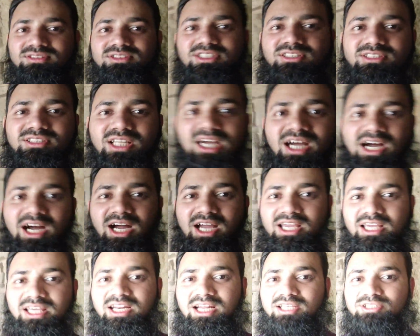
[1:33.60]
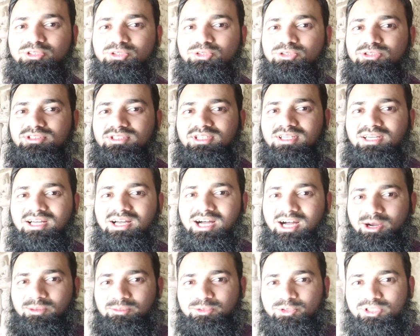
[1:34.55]
जितना हायर आते हो
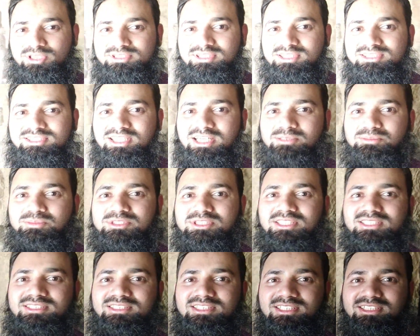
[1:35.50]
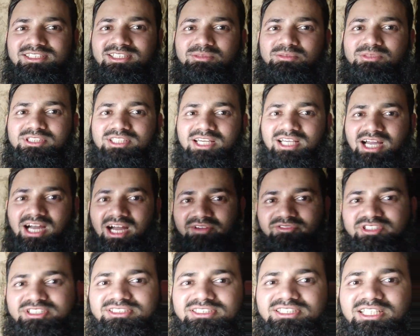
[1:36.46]
आपको ऐसे स्कल्पचर्स दिखने मिलते हैं
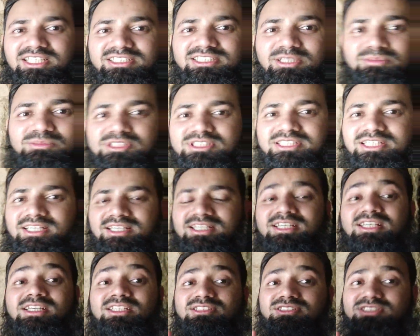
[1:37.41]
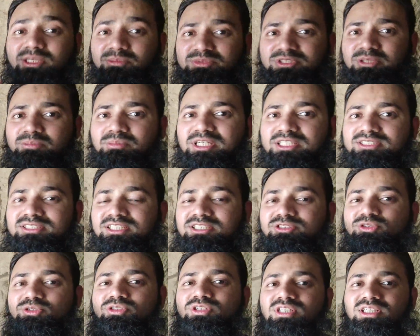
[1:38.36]
कार्विंग्स देखने मिलती है सबसे बेस्ट
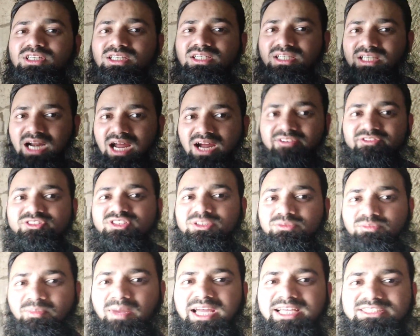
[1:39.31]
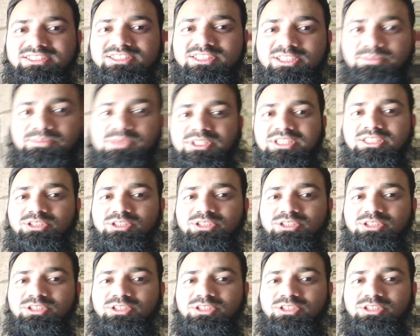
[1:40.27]
है जो क्राफ्ट मैनशिप